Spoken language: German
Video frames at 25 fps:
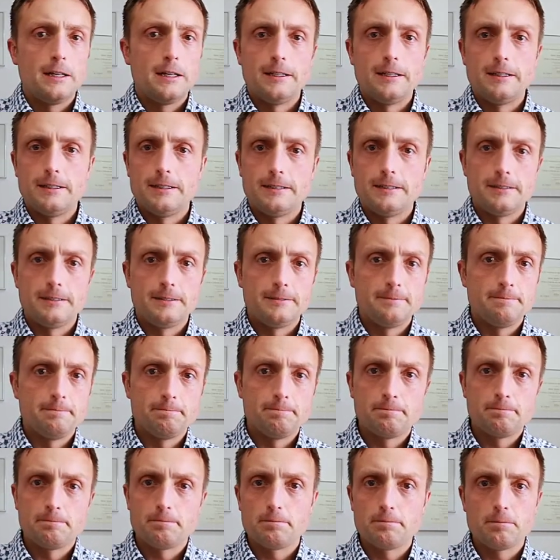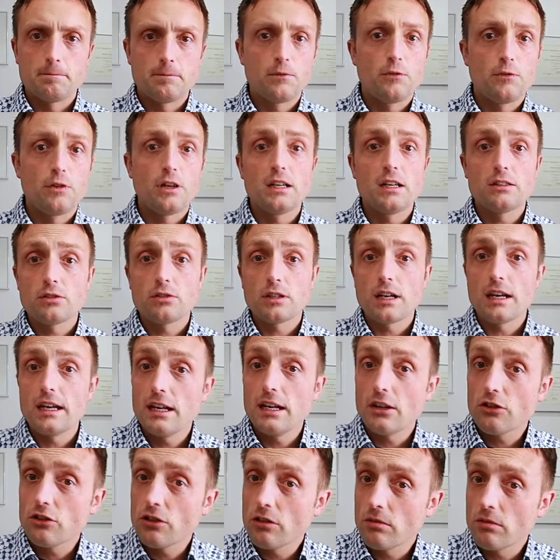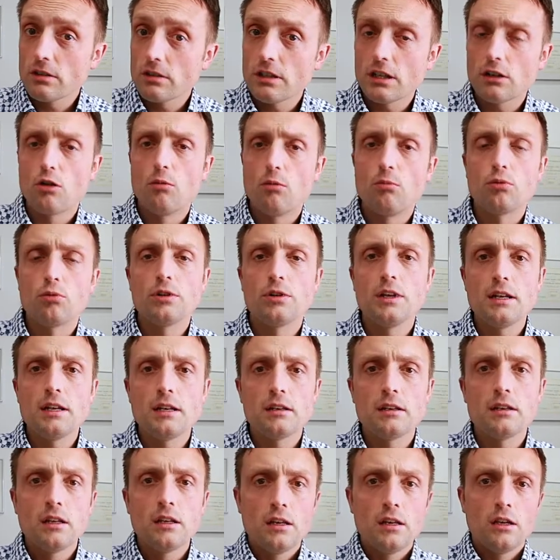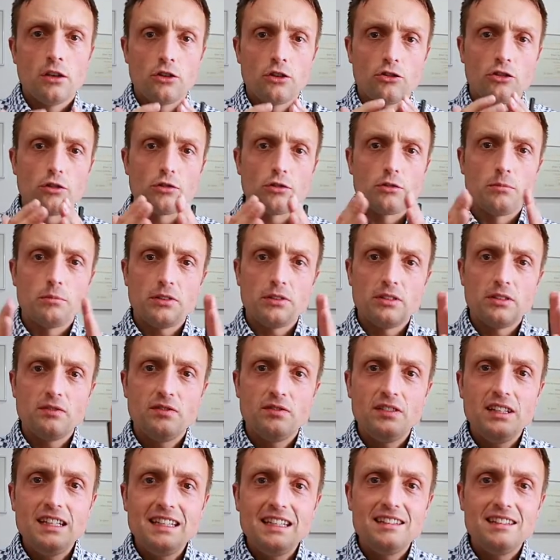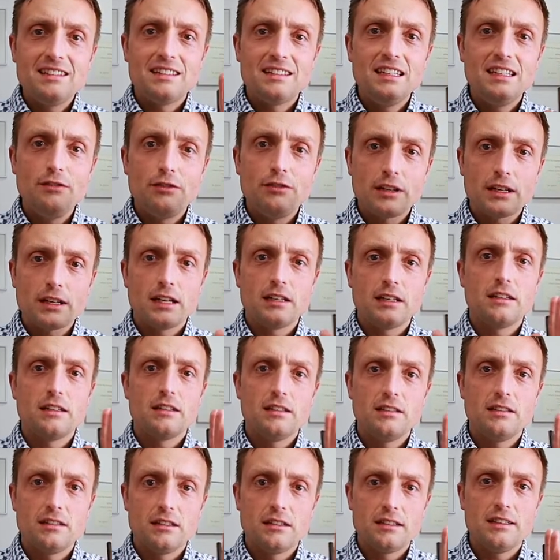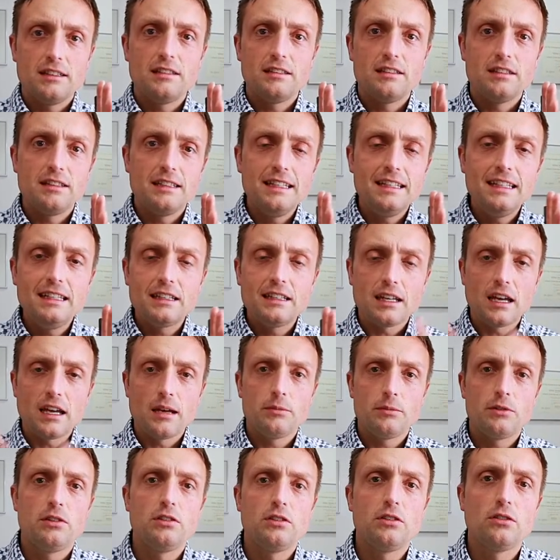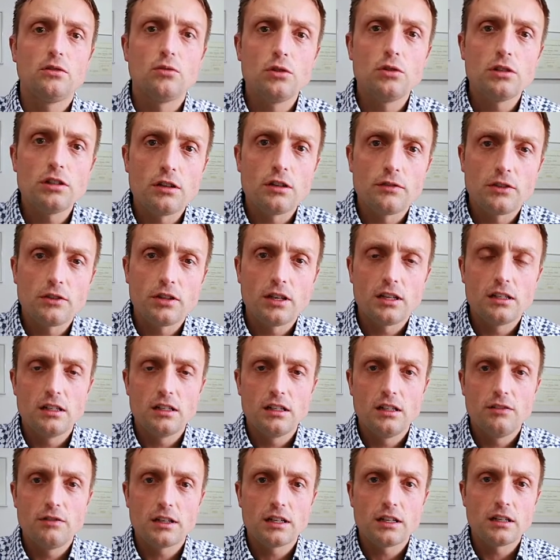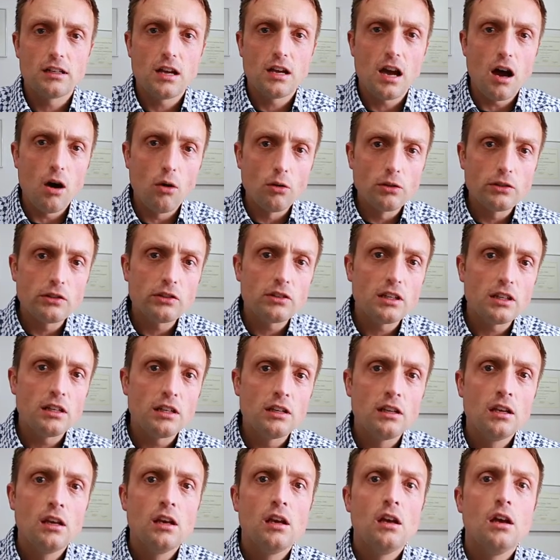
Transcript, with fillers: ähm, vielleicht sogar Herstellung der Komponenten. Schau dir ein bisschen, wie diese Lieferkette, diese, diese Lead Times, diese Durchlaufzeiten der Lieferkette aussehen.